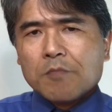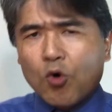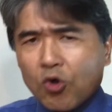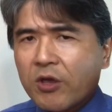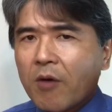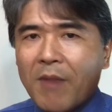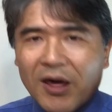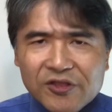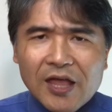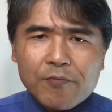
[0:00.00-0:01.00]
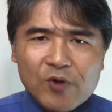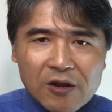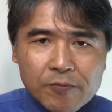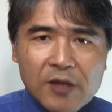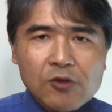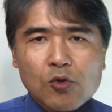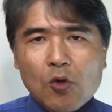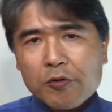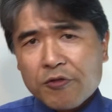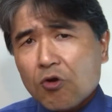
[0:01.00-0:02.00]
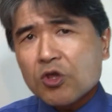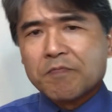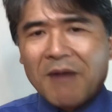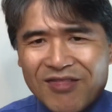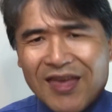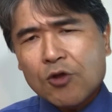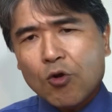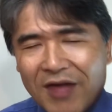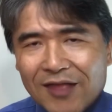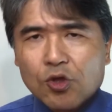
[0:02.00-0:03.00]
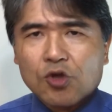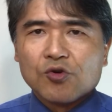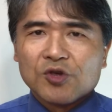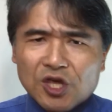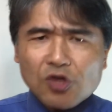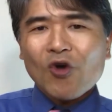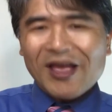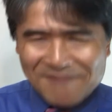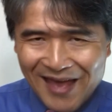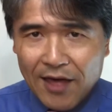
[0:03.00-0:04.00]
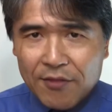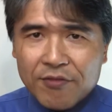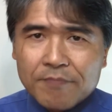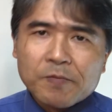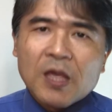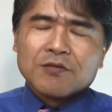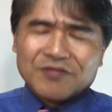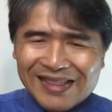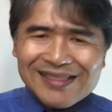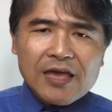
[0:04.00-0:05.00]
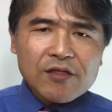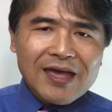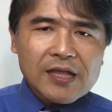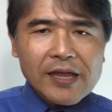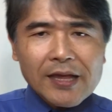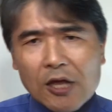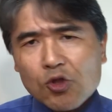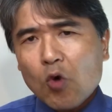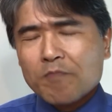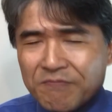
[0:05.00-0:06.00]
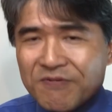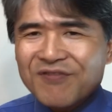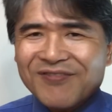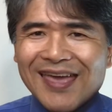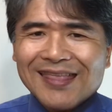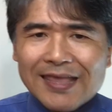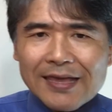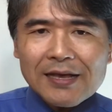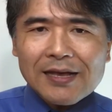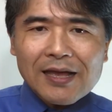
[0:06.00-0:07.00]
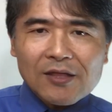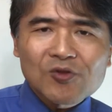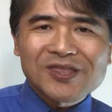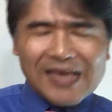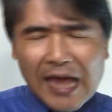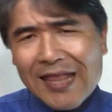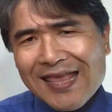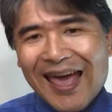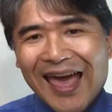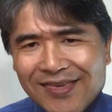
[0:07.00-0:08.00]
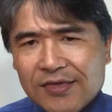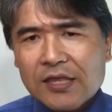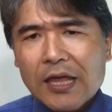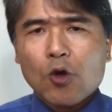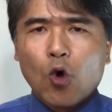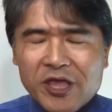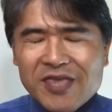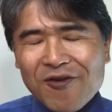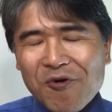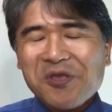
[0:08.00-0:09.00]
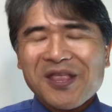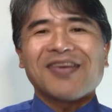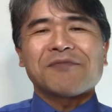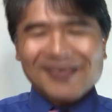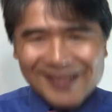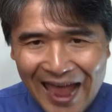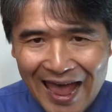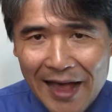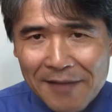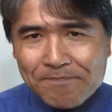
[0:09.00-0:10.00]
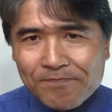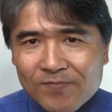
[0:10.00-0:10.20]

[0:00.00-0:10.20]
僕にはマスターブラックベルトの剛正宏さんという師匠がいます。全体最適化と部分最適化の違いに関してご意見をいただきました。